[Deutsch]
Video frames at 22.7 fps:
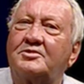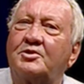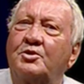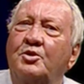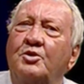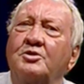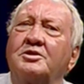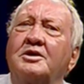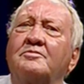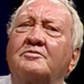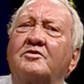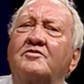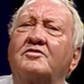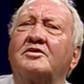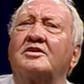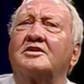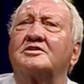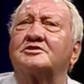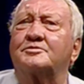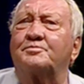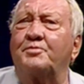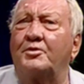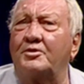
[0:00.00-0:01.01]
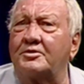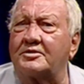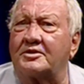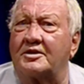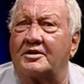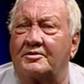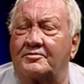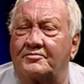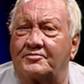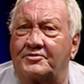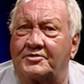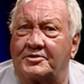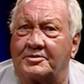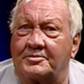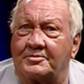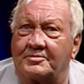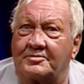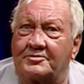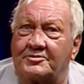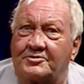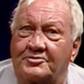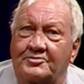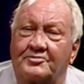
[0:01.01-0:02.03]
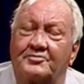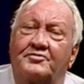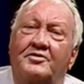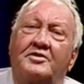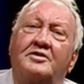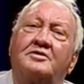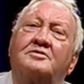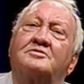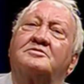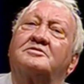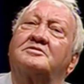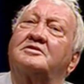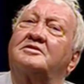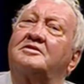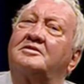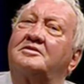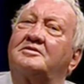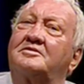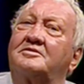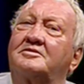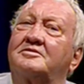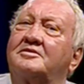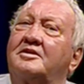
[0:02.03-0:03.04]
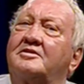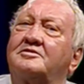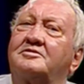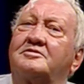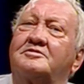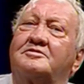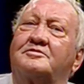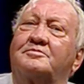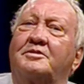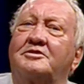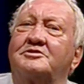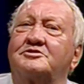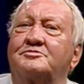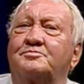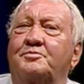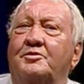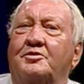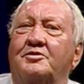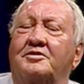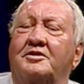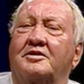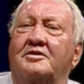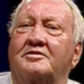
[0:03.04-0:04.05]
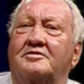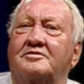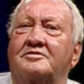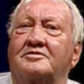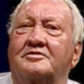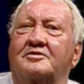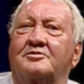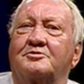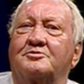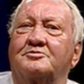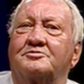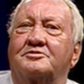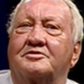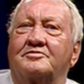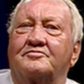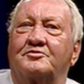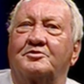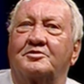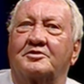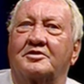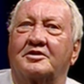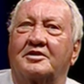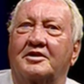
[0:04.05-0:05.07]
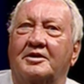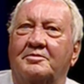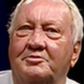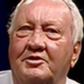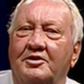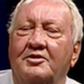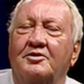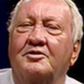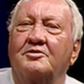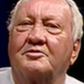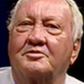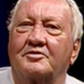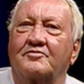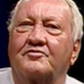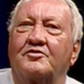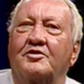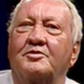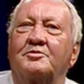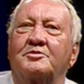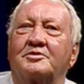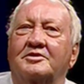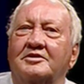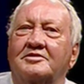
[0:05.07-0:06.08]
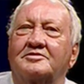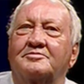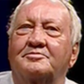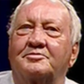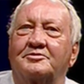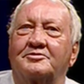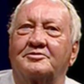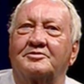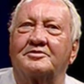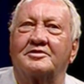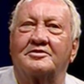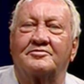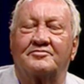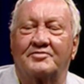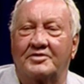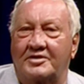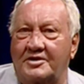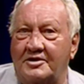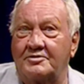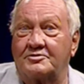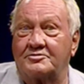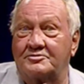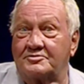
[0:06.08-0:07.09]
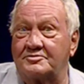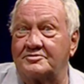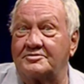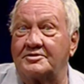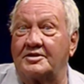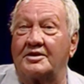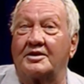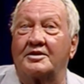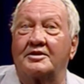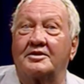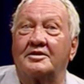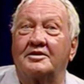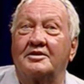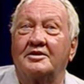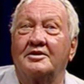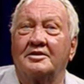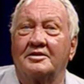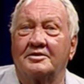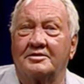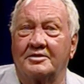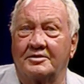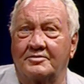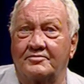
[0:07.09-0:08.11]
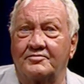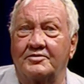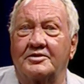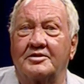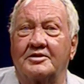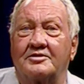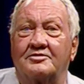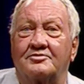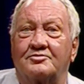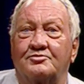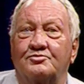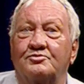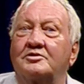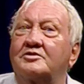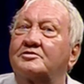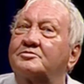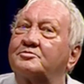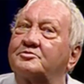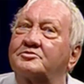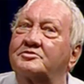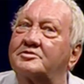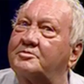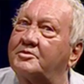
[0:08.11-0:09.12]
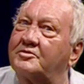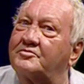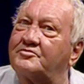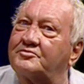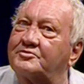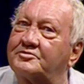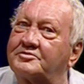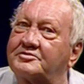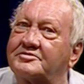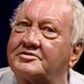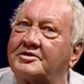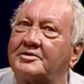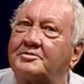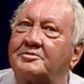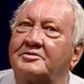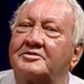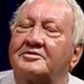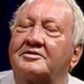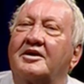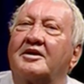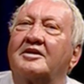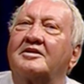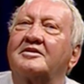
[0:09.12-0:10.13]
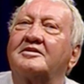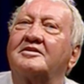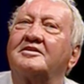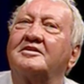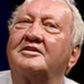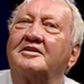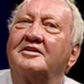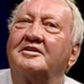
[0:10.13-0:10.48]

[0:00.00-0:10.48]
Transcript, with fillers: Heute haben wir wieder einen Sportler auf dem Sofa und der hat in zwei Sportarten sehr große Erfolge gehabt. Und ich freue mich ganz besonders, wir kennen uns schon sehr lange, deswegen das Du, das muss ich immer vorsichtshalber sagen.